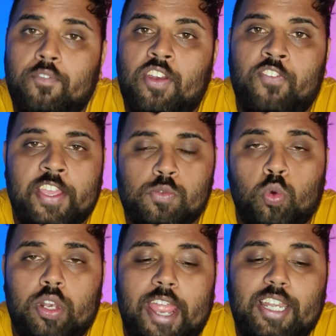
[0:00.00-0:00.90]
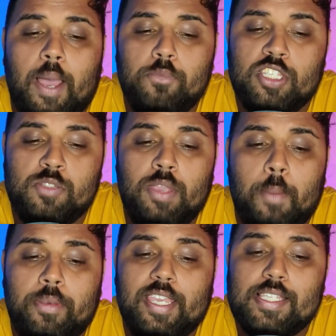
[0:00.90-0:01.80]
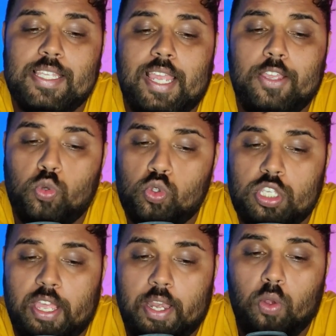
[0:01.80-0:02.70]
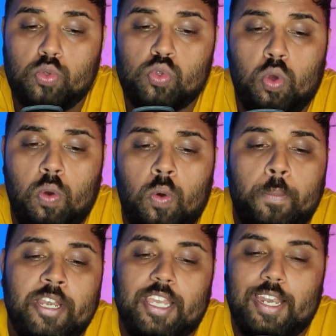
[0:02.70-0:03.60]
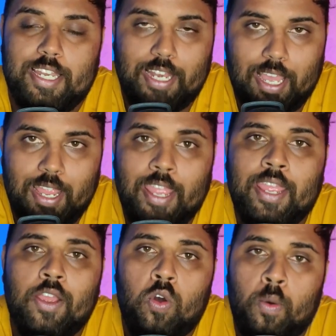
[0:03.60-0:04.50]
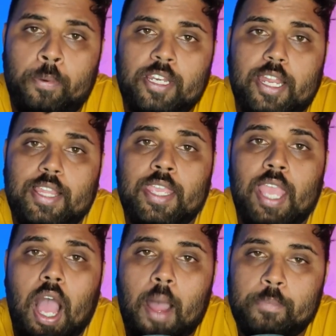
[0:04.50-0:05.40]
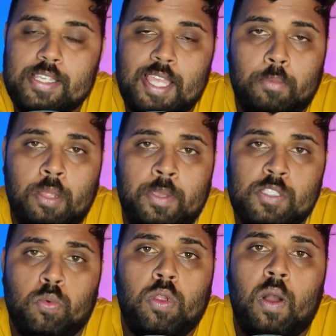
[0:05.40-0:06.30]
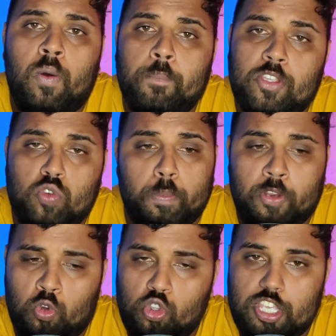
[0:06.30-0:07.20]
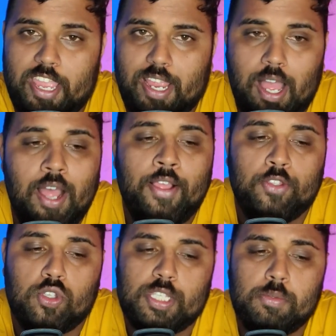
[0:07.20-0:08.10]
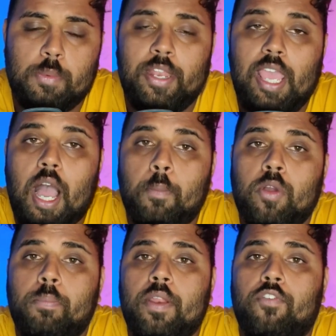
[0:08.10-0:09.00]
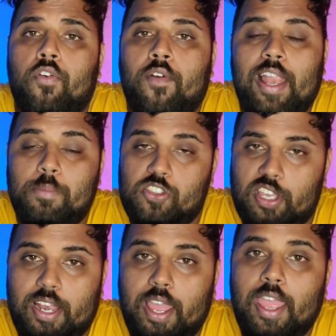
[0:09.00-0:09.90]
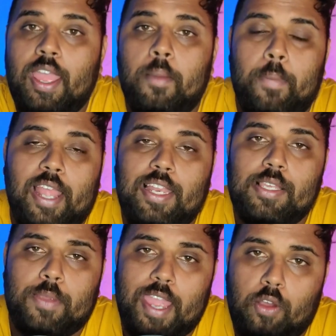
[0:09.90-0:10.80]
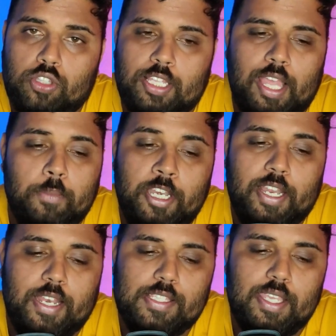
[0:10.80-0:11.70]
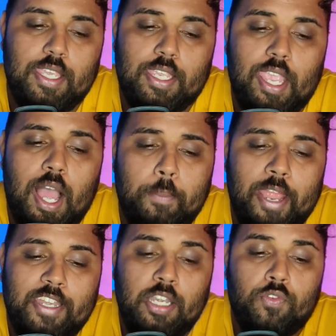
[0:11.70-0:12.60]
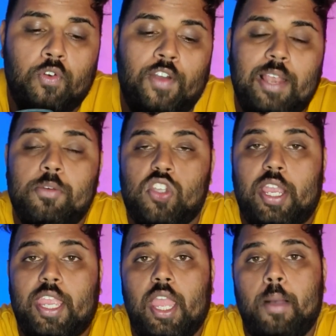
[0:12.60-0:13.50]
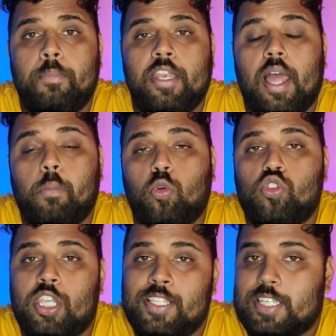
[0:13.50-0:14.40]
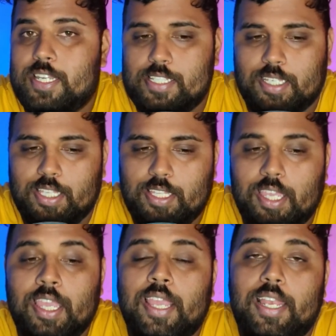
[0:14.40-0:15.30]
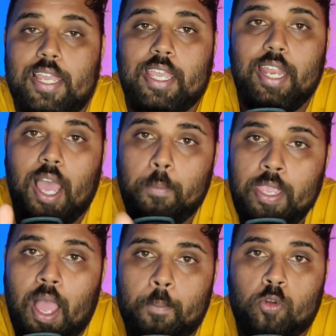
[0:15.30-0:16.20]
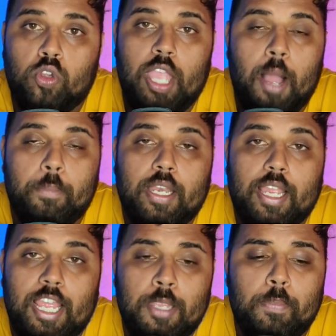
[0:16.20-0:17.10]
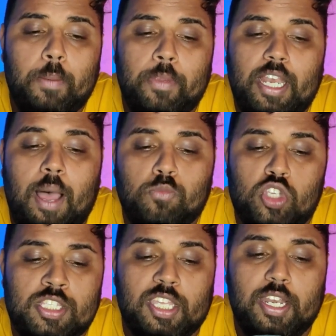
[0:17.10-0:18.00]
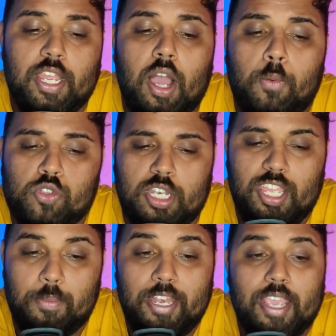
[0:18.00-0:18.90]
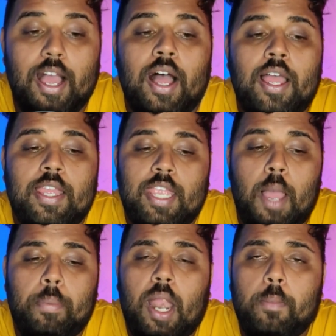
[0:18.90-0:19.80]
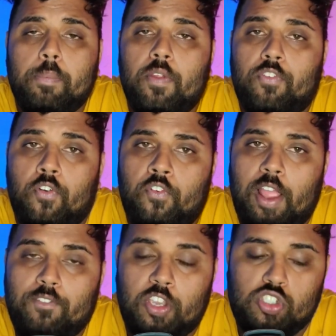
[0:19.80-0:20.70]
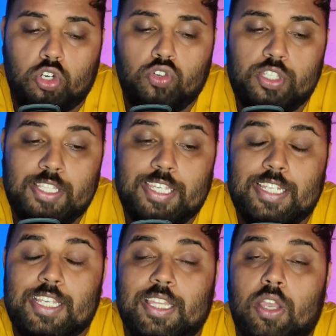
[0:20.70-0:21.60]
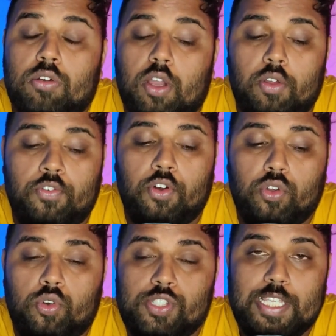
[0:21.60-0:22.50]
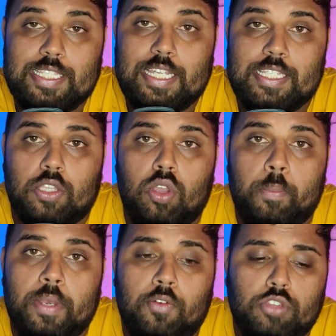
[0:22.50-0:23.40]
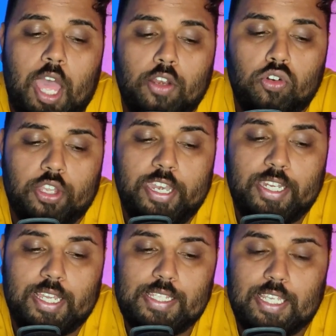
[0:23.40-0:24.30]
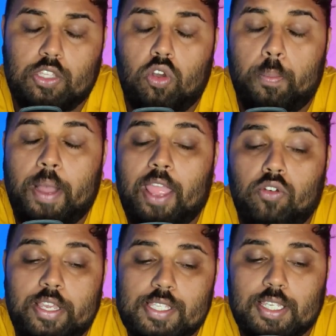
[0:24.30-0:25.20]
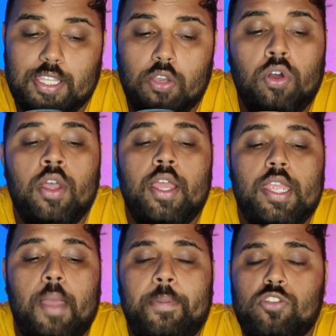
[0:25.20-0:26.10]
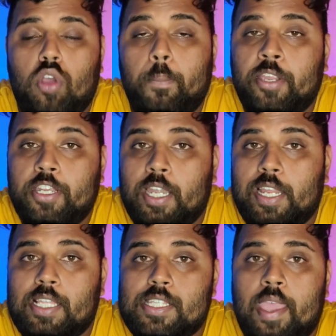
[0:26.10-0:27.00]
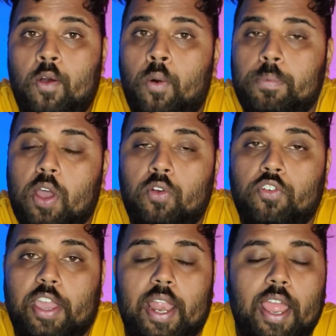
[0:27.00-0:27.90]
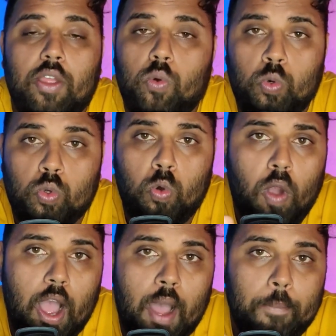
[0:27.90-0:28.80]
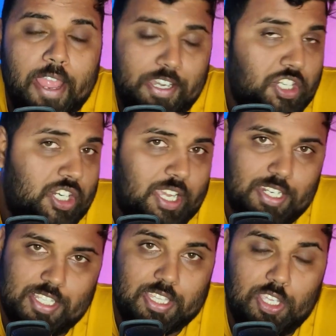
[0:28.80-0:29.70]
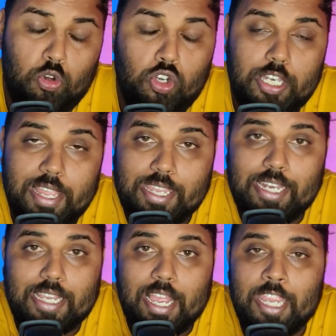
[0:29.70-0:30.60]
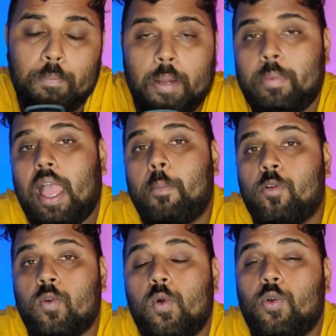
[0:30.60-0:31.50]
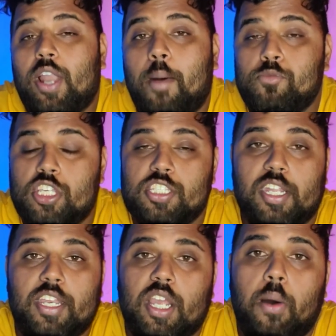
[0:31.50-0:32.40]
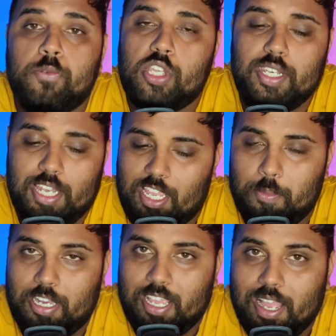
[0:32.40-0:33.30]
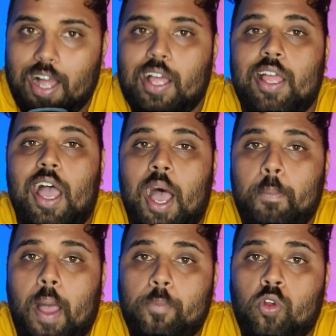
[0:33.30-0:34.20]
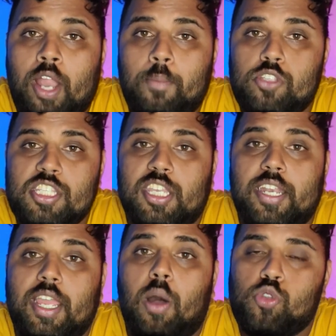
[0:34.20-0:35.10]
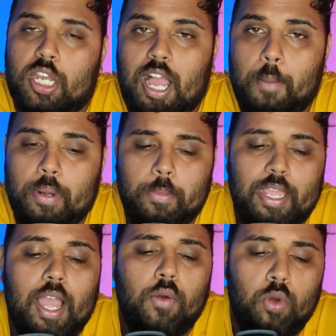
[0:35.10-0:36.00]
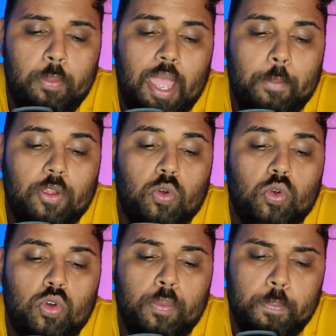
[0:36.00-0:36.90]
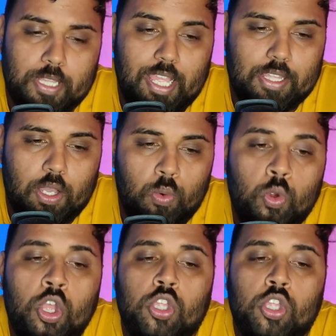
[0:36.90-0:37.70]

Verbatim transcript: या फिर फेसबुक लाइट आप जिस भी एप्लीकेशन का यूज कर रहे हो उसको ओपन कर लेना है ओपन करते ही आपके सामने फेसबुक का होम पेज ओपन हो जाएगा तो सबसे पहले आपको अपने प्रोफाइल में जाना है पहले क्या होता था अपडेट आने से कि आप एडिट प्रोफाइल में जाके अपने नाम को चेंज कर सकते थे लेकिन अभी आपको यहाँ पर कहीं पर भी नाम चेंज करने का ऑप्शन नहीं मिलेगा यहाँ पर आप अपने प्रोफाइल पिक्चर को चेंज कर सकते हो कवर फोटो को चेंज कर सकते हो अपने अवतार को क्रिएट कर सकते हो बायो लिख सकते हो या फिर जो आपकी डिटेल्स हैं होम टाउन वगैरह है उनको आप एडिट कर सकते हो लेकिन कहीं पर भी आप लोगों को नाम चेंज करने का ऑप्शन नहीं मिलेगा अब आपको नाम चेंज करने का ऑप्शन कहाँ पर मिलेगा वो मैं आप लोगों को बताता हूँ